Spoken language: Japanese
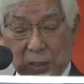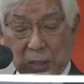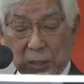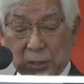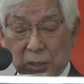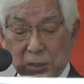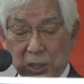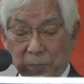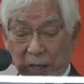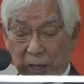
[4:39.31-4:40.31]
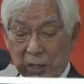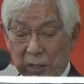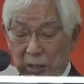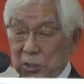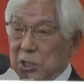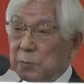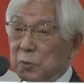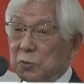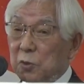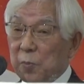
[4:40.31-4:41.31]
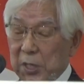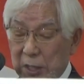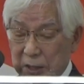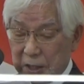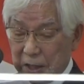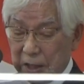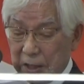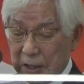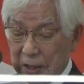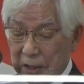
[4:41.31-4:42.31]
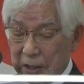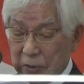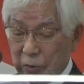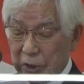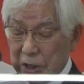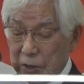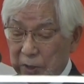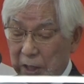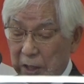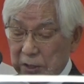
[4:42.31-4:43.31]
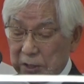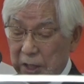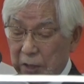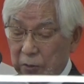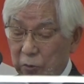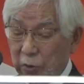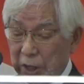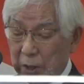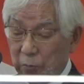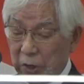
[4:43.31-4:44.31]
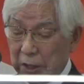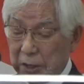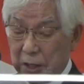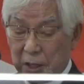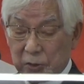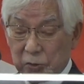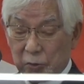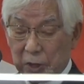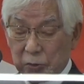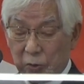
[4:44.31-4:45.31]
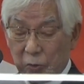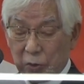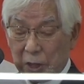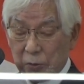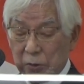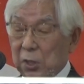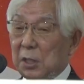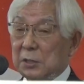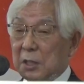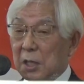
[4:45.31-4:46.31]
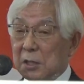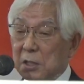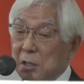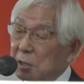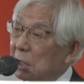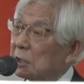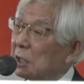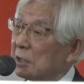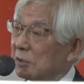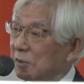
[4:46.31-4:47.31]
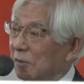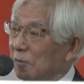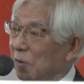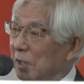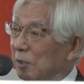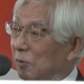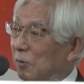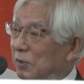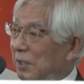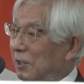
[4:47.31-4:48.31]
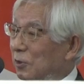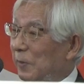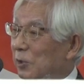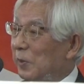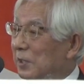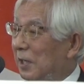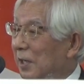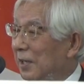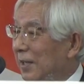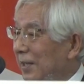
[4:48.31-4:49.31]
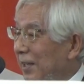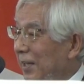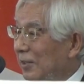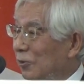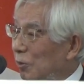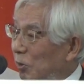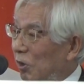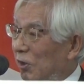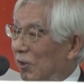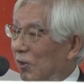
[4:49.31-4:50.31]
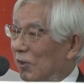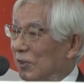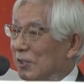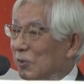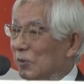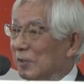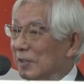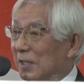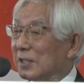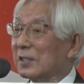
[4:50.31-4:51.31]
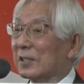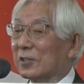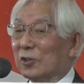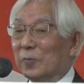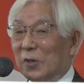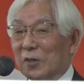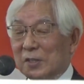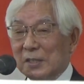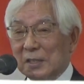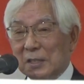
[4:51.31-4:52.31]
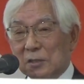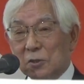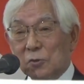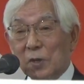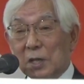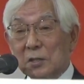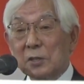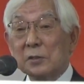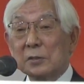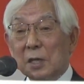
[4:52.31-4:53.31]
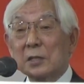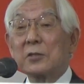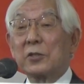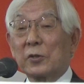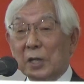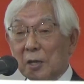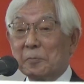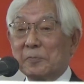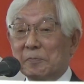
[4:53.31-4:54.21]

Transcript: 簡単に言えば自分を磨き時には慈善行為ボランティア活動などを行う世界的な団体ですとこれがあのロータリー一応まとめたあどうも基準らしいんですけどもちょっと分かりづらいですよね